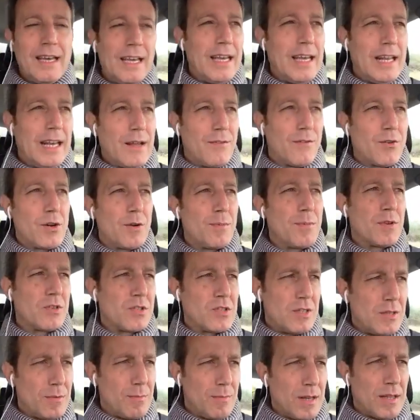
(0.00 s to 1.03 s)
i lavori
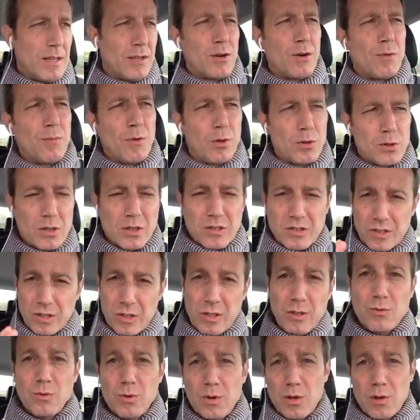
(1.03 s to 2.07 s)
possibili ed ero molto
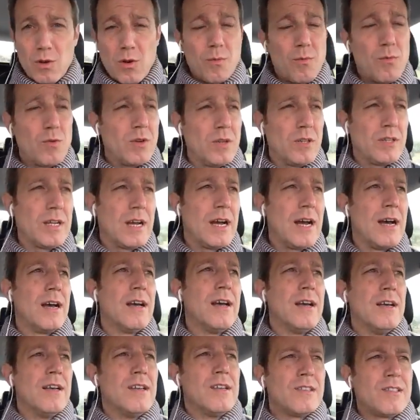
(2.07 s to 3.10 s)
assiduo in comunità
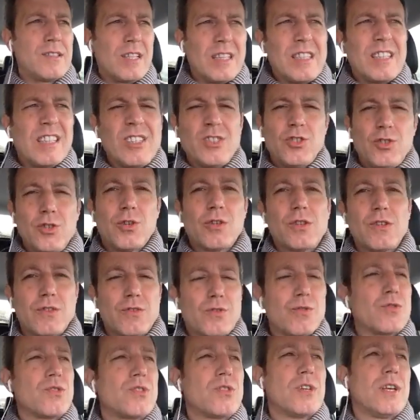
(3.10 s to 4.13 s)
sette giorni
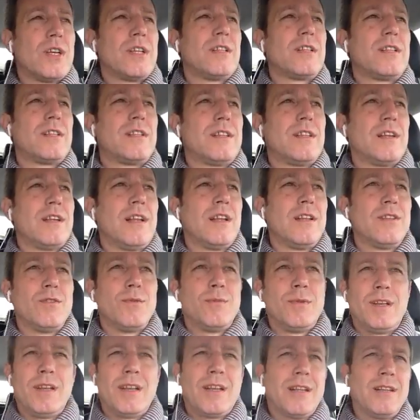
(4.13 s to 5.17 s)
su sette la
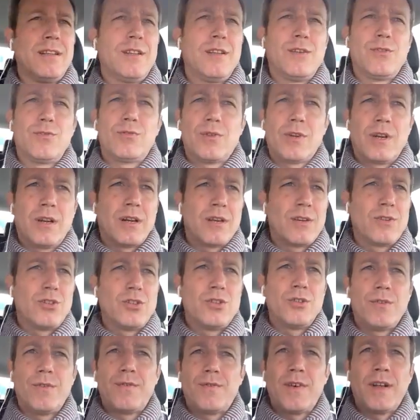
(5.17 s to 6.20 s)
domenica addirittura
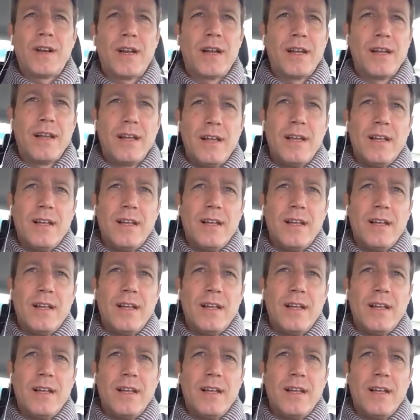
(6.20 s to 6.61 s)
riuscivo a fare